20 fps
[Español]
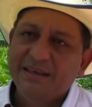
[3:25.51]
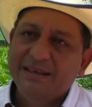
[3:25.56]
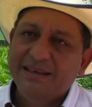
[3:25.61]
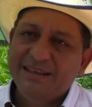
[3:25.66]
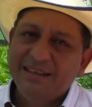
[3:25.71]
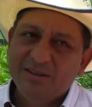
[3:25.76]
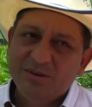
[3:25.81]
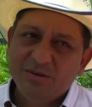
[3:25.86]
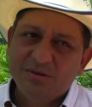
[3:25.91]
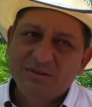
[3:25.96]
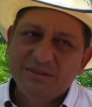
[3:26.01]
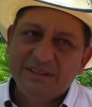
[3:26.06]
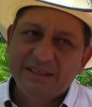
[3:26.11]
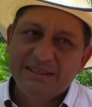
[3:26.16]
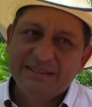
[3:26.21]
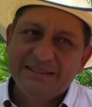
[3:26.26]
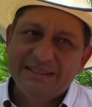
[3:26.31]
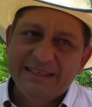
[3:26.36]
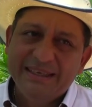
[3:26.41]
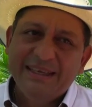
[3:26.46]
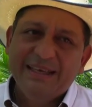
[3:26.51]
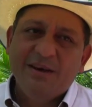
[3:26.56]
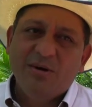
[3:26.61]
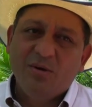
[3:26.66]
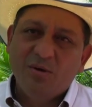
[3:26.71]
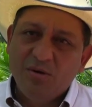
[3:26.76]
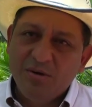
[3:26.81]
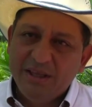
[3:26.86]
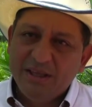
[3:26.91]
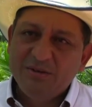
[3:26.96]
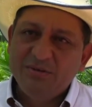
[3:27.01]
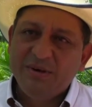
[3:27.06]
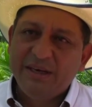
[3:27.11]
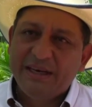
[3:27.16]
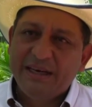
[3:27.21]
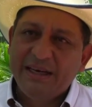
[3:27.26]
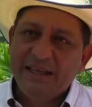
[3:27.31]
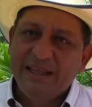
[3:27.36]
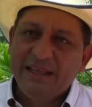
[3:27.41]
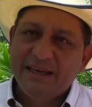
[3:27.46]
Entonces, hoy es una
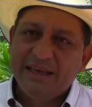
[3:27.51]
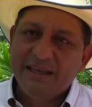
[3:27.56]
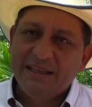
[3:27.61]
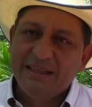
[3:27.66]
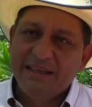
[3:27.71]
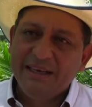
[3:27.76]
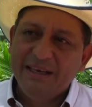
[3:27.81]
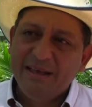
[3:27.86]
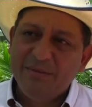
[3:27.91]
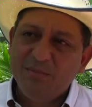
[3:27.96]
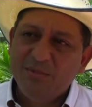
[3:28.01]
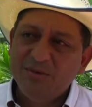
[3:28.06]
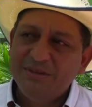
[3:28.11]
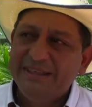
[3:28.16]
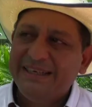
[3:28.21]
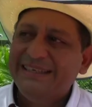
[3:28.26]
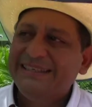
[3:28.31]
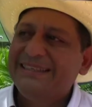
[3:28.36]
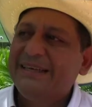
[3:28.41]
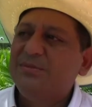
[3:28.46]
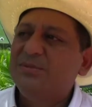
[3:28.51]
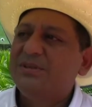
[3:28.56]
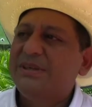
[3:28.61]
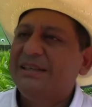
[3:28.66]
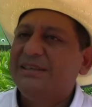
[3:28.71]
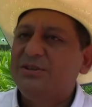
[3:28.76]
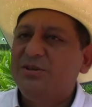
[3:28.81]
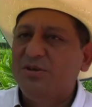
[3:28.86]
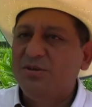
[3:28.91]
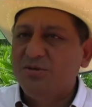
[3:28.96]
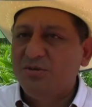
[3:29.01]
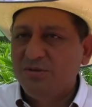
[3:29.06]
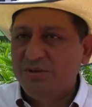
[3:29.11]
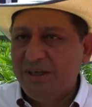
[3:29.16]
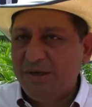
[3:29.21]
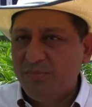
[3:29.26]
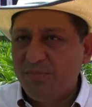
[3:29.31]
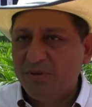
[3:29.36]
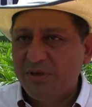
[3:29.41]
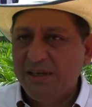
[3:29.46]
realidad que tenemos, estamos ansiosos
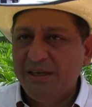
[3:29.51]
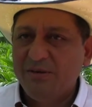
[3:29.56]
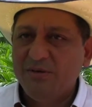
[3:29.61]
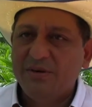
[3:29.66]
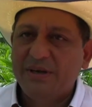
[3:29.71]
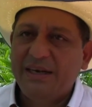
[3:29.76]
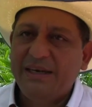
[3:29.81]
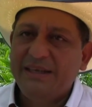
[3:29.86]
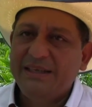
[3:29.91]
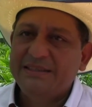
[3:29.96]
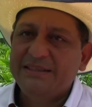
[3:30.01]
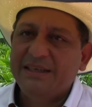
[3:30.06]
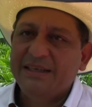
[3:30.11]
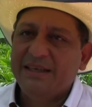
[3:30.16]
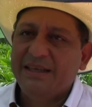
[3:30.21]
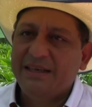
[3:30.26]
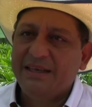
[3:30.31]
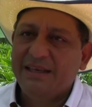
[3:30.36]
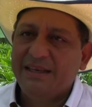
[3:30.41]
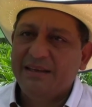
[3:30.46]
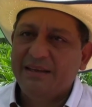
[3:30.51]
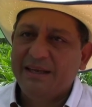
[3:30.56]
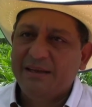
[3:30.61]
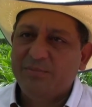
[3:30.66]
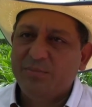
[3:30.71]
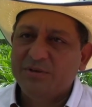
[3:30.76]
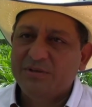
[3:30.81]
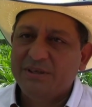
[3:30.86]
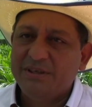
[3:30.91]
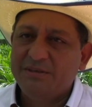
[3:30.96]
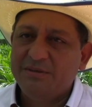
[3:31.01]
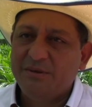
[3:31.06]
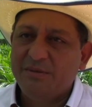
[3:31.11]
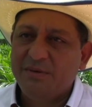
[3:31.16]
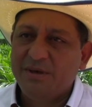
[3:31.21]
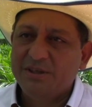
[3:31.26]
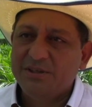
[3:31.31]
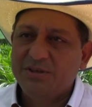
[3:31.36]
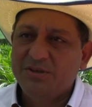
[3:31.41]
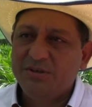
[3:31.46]
ya porque nos realicen el, el proceso de
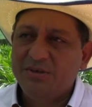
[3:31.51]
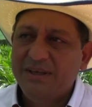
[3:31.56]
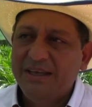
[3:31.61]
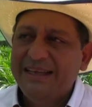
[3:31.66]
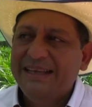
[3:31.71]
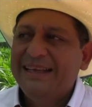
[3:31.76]
evaluación,